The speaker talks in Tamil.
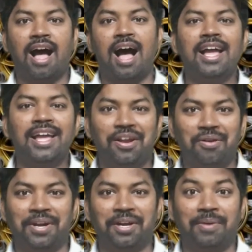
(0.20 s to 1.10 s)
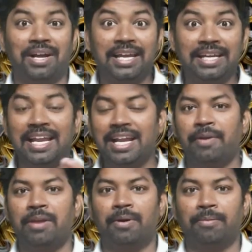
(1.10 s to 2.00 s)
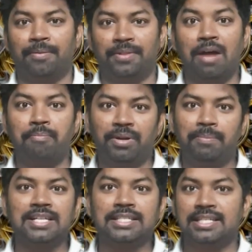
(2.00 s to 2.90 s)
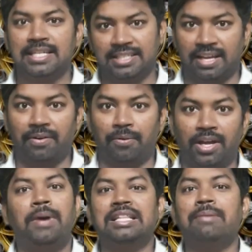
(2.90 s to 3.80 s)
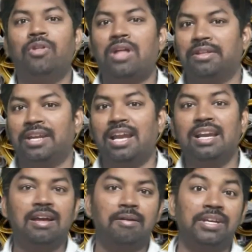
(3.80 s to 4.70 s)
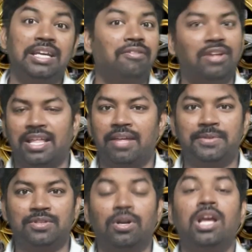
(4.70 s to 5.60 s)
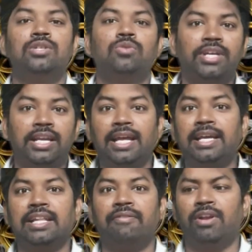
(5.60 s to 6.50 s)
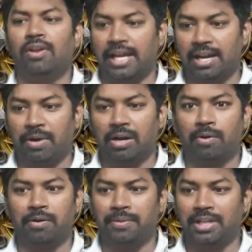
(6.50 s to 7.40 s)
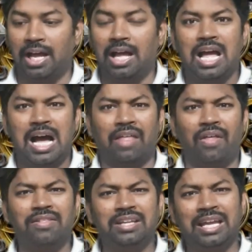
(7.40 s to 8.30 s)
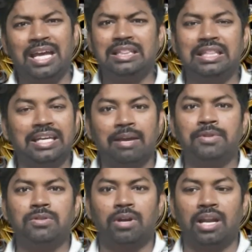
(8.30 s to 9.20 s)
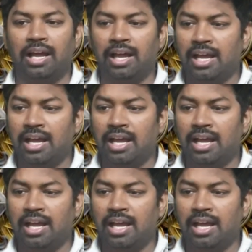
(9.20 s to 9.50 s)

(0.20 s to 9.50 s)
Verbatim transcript: ஹாய் ஹலோ வணக்கம் மக்களே இன்னைக்கு நம்ம என்ன பார்க்க முடியும்னா பிக் பாஸ் சீசன் செவனோட பத்தொன்பதாவது நாள் இருபதாவது எபிசோட் ஸோ இன்றைக்கி இந்த வீடியோவில் என்ன பார்க்க போகிறோம் அப்படின்னா அதாவது நேற்றுக்கு எபிசோடில்